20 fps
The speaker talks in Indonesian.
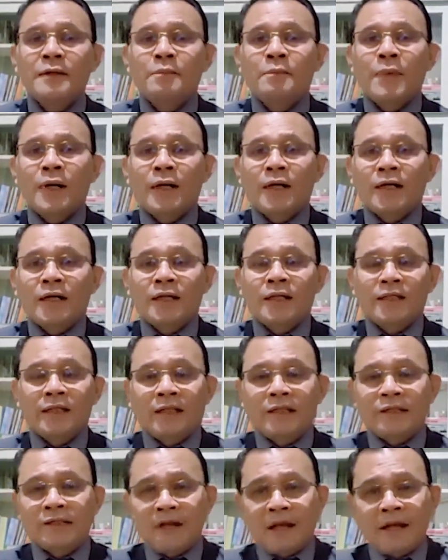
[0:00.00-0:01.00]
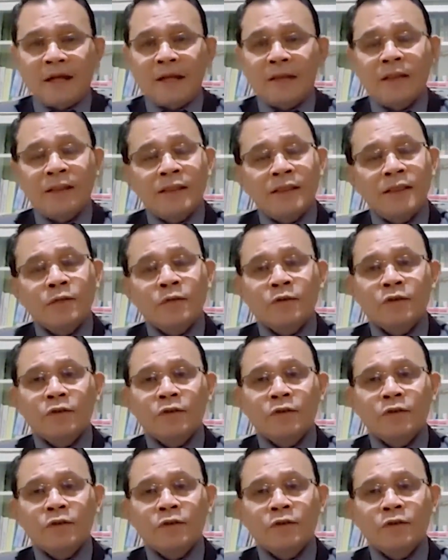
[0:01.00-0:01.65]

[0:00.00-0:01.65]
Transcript: Maka kita telah ikut